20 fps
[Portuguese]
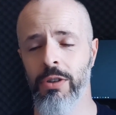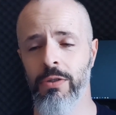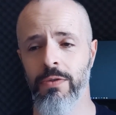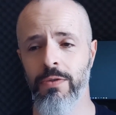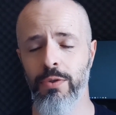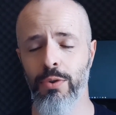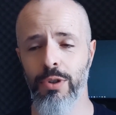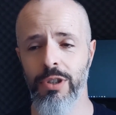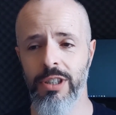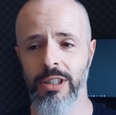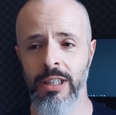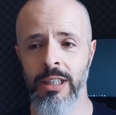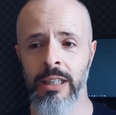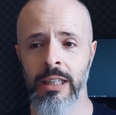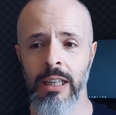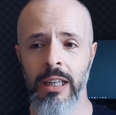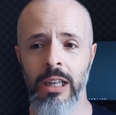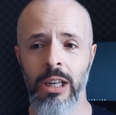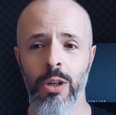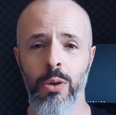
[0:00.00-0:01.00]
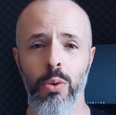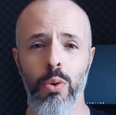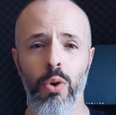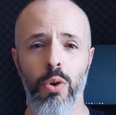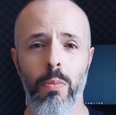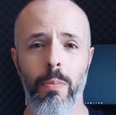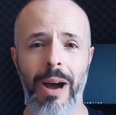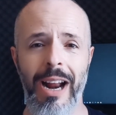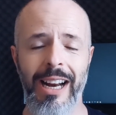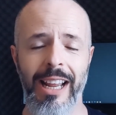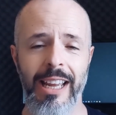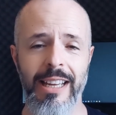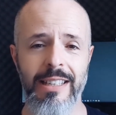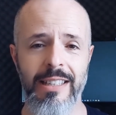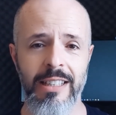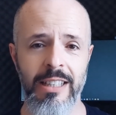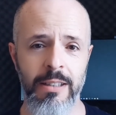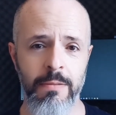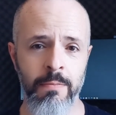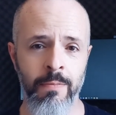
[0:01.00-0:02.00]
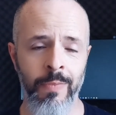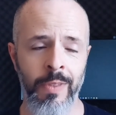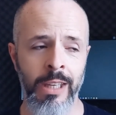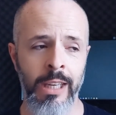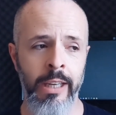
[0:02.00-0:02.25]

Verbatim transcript: não fosse o Marquezinho.